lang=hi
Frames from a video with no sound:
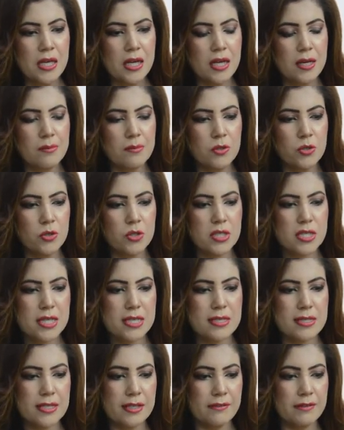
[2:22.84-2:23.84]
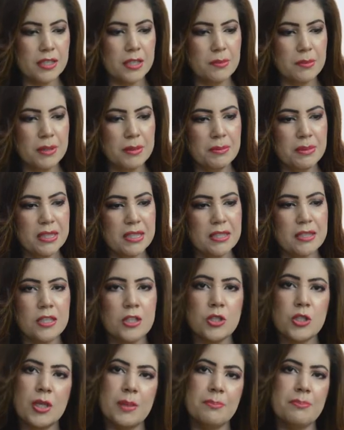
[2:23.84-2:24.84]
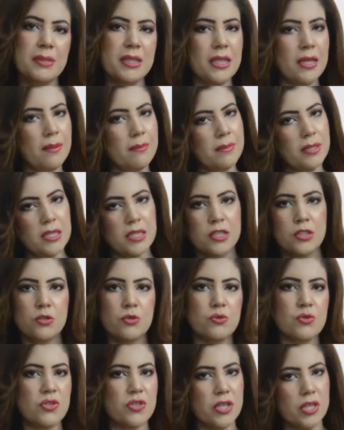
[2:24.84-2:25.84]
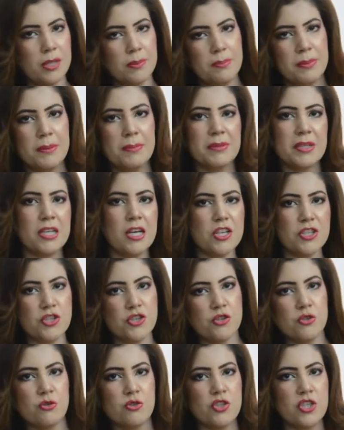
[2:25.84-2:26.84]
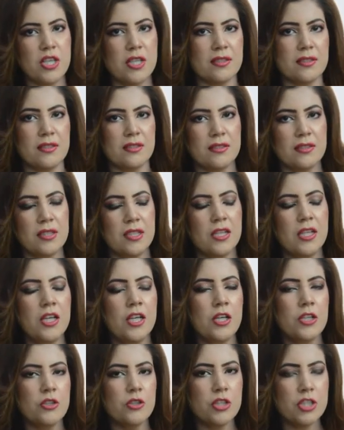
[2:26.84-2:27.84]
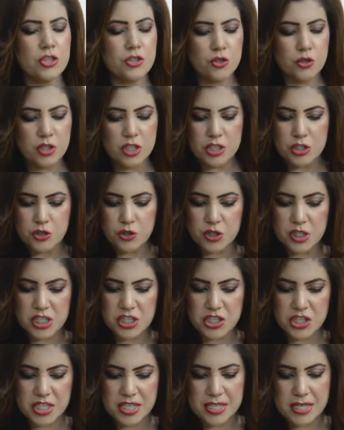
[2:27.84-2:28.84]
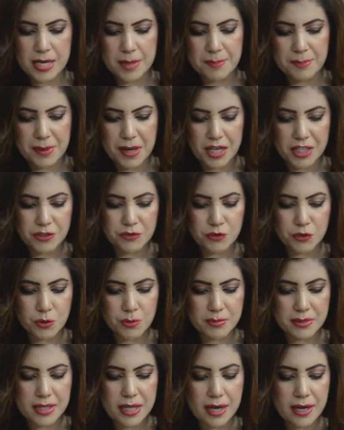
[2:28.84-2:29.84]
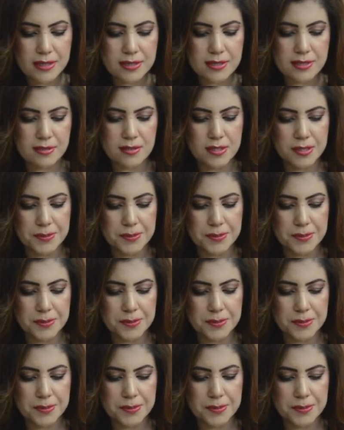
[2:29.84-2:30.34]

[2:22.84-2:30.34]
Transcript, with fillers: हम लोग सिक्स सेवन्थ में भी थे तो तब भी हमें एक दूसरे पर क्रश हो जाता था तो ये छोटी छोटी चीज़ें अपार्ट फ्रॉम दैट